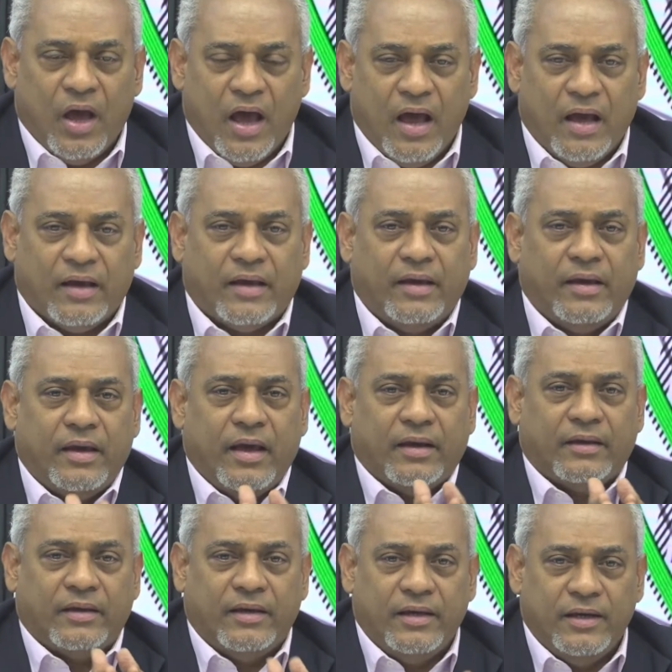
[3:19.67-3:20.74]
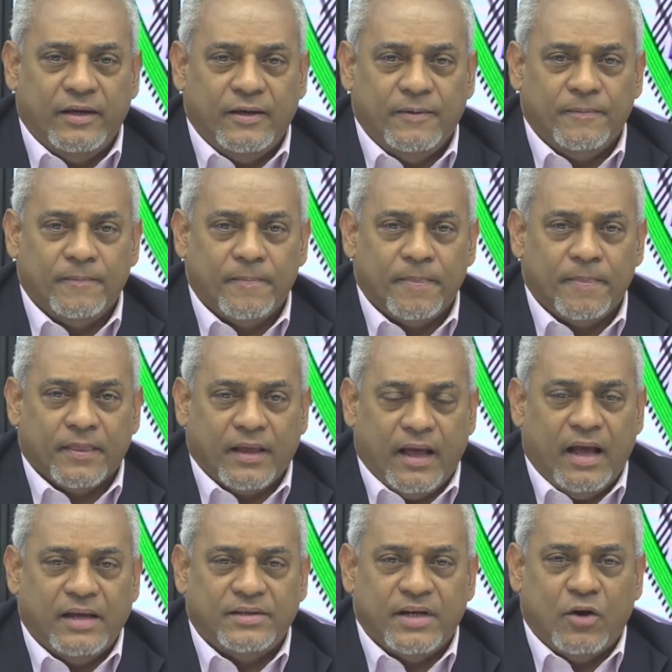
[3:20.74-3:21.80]
a que aquí
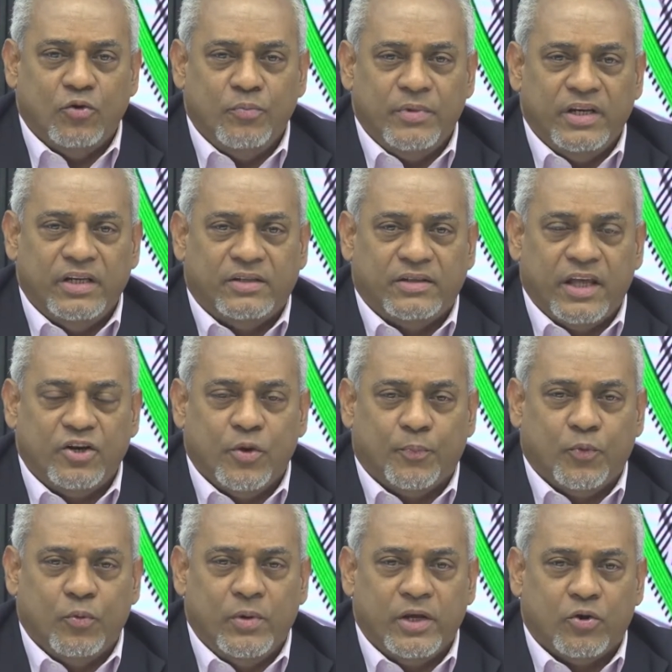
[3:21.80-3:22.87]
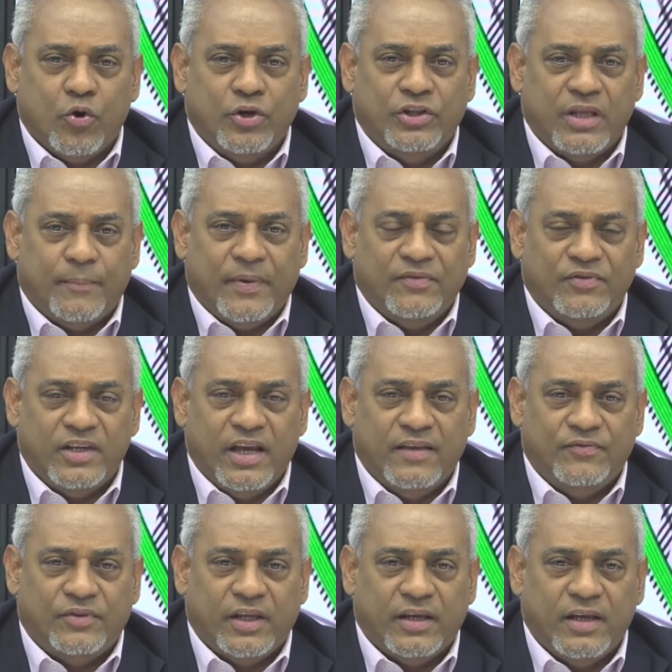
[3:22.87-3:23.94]
haya un ministerio público
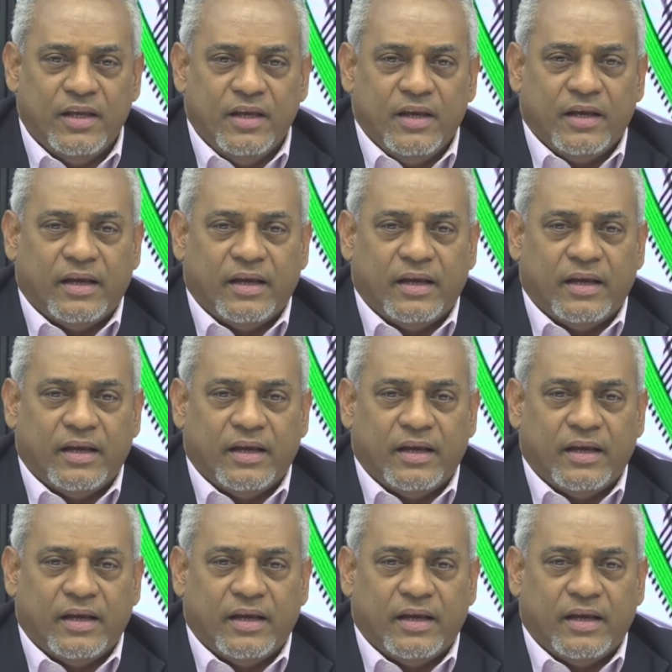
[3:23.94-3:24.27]
independiente